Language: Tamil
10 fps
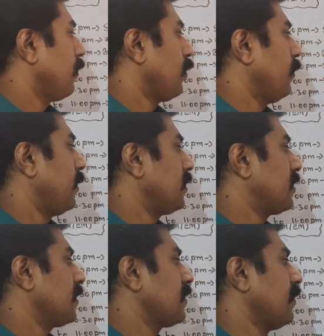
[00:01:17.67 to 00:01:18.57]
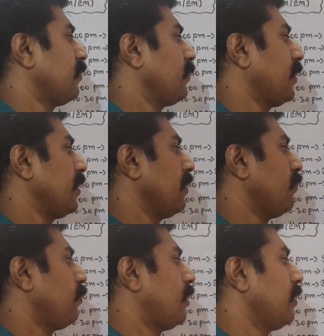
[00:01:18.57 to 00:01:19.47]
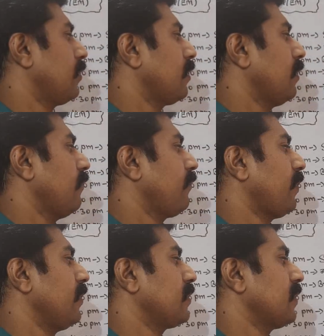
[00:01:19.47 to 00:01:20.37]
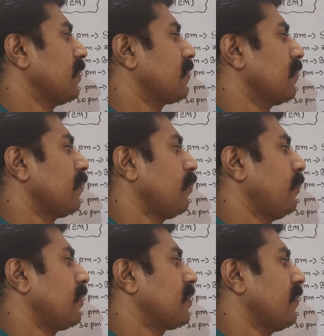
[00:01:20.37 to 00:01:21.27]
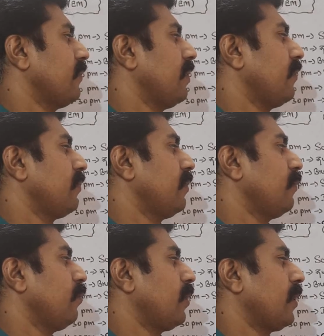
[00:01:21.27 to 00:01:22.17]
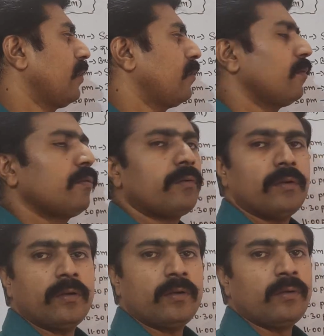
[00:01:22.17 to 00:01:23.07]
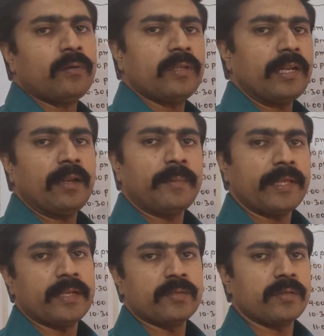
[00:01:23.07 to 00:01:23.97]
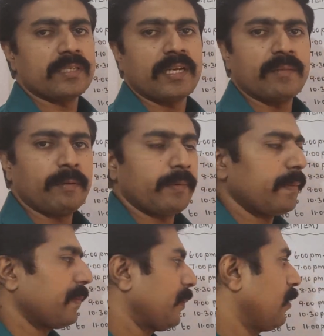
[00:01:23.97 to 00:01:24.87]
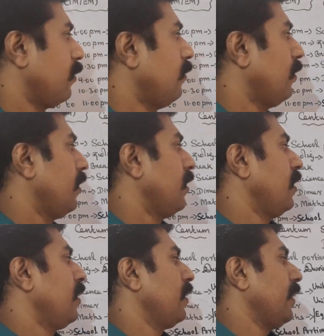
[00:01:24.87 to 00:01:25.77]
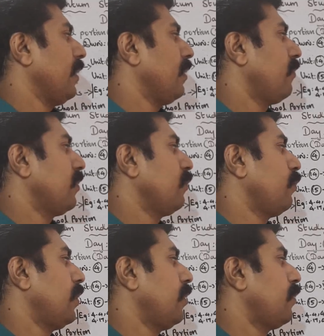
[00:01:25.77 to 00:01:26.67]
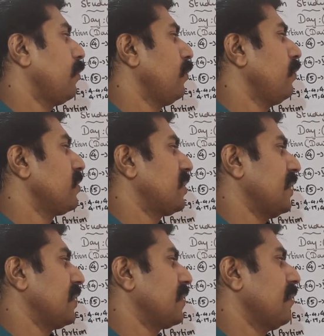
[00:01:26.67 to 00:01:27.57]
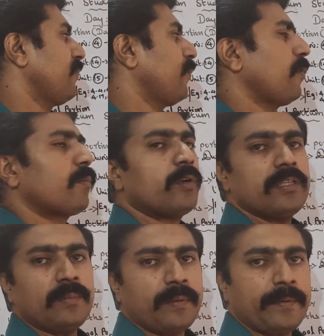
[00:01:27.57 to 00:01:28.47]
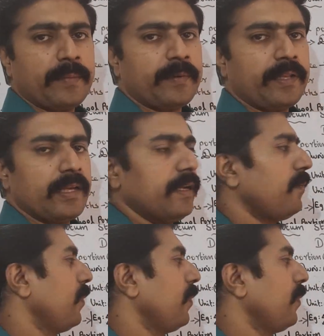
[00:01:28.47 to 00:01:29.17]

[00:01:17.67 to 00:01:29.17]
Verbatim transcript: ராங் லெட்டர் சிக்ஸ்ல வந்து பாத்தீங்கன்னா ஒன் த்ரீ ஃபைவ் சிக்ஸ் ராங் லெட்டர் செவன்ல வந்து ஒன் அண்ட் டூ டூ கொஞ்சம் நல்லா படிக்கிற ஸ்டூடெண்ட்ஸ் கண்டிப்பா ப்ரிப்பேர் பண்ணணும் எயிட்ல வந்து ஒன் டூ சிக்ஸ் ஃபோர் முடிஞ்சா ப்ரிப்பேர் பண்ணுங்க